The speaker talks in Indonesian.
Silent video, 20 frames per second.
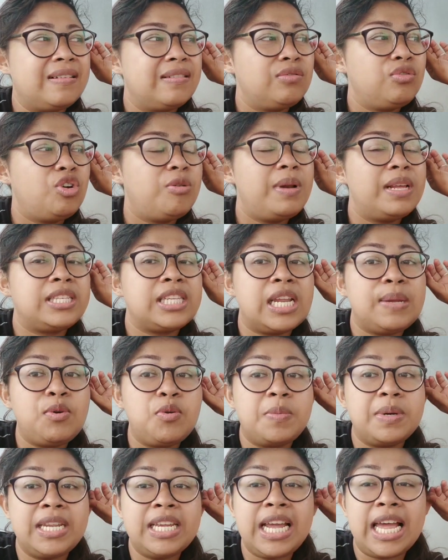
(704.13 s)
12 ribu
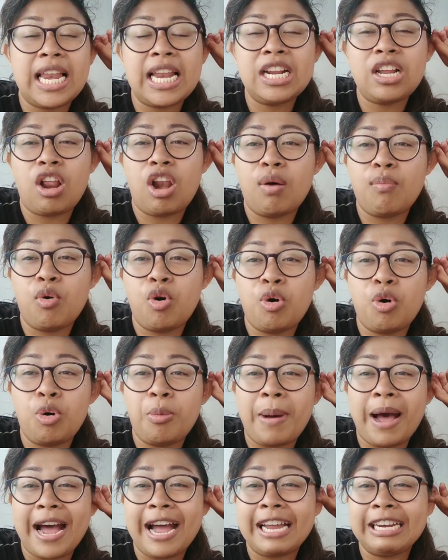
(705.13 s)
mending kalian kalau mau
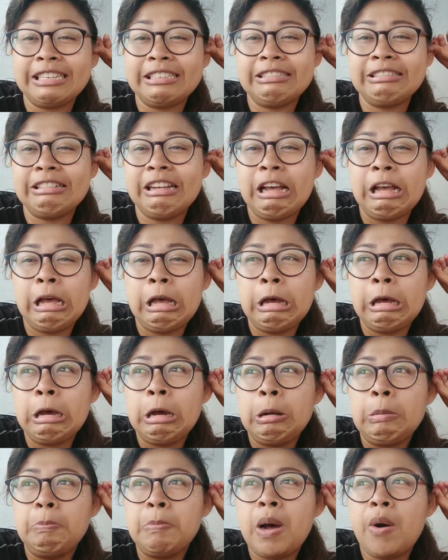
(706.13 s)
makan
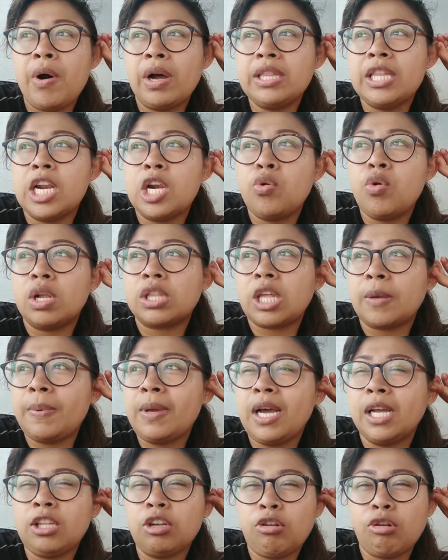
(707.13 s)
bawa dari luar tapi
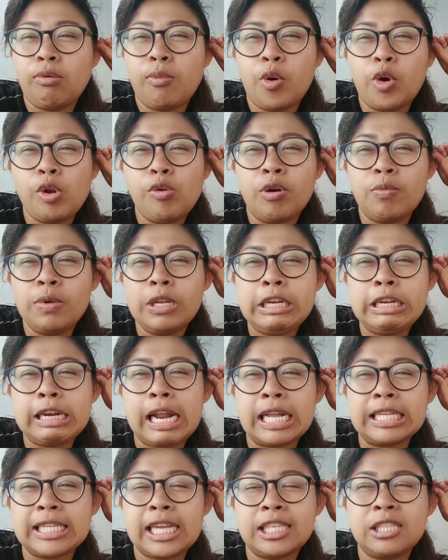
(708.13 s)
nggak tahu kalau bawa dari luar mungkin
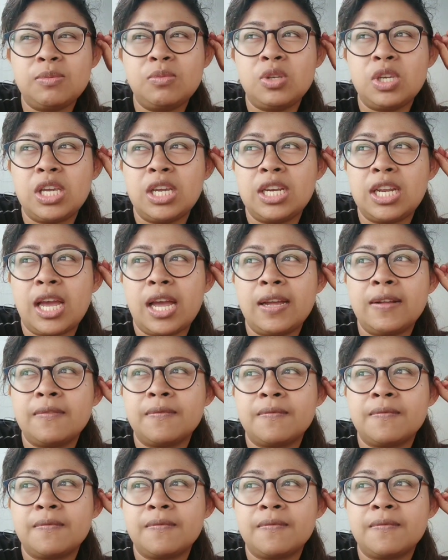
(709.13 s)
kena cas mungkin ya.